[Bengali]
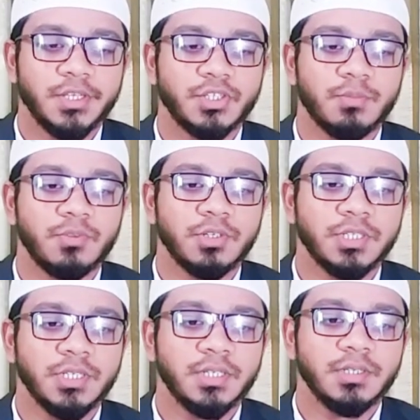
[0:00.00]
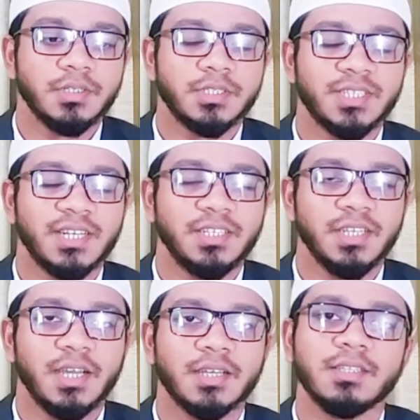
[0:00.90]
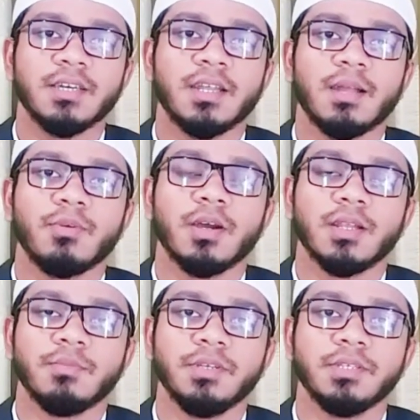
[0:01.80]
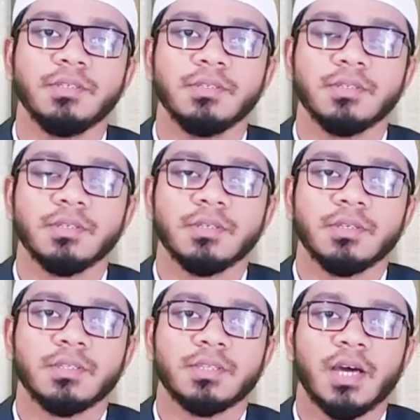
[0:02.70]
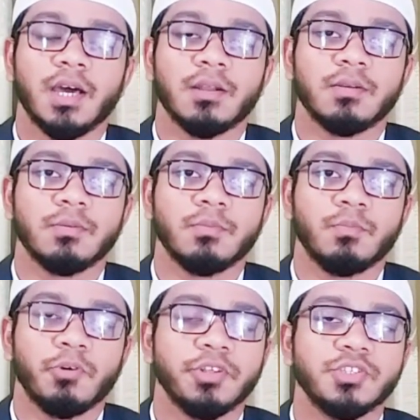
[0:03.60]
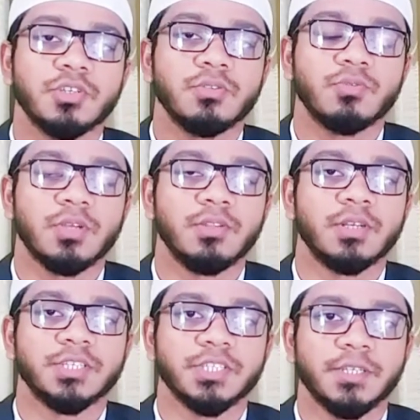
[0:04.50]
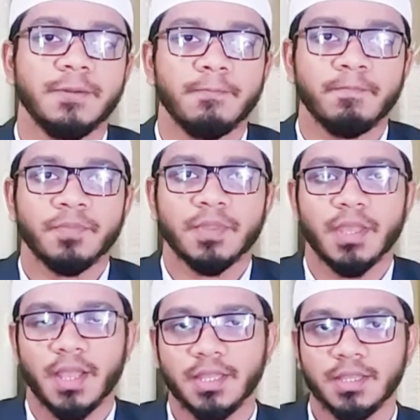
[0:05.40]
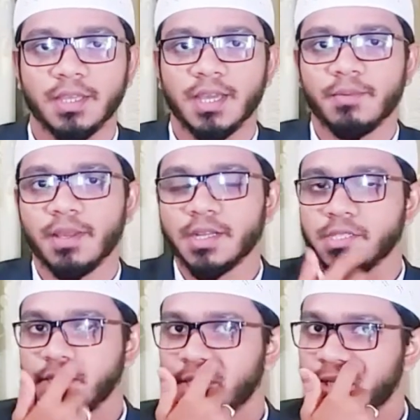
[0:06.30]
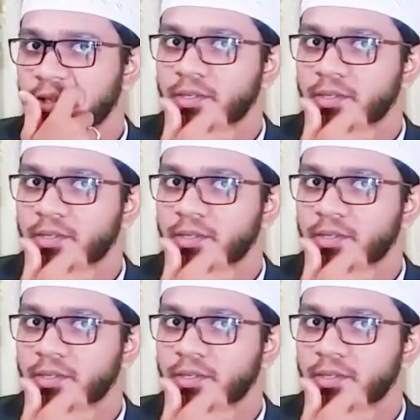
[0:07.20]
এই শব্দটির চারটি আয়াতে আল্লাহ রাবুল আলমিন তার পরিচয় তুলে ধরেছেন এখান থেকে আমরা একটি